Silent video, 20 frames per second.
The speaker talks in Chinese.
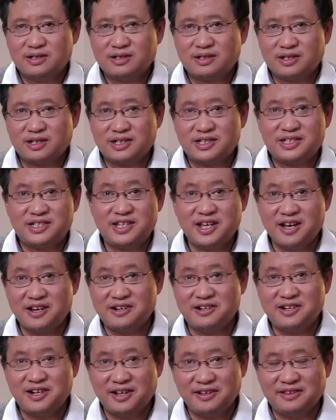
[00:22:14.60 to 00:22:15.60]
这个
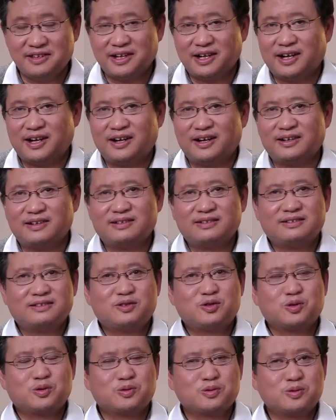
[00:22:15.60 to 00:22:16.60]
现任的啊
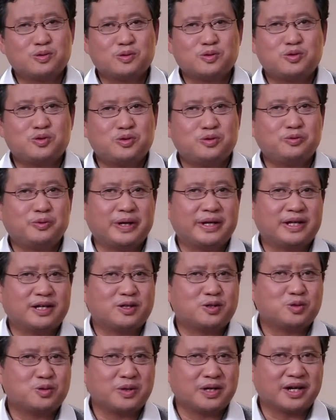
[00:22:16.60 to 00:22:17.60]
中共军委
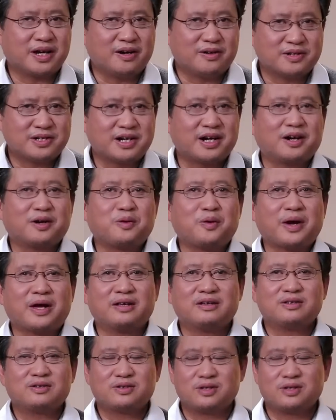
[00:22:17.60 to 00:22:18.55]
的最高成员，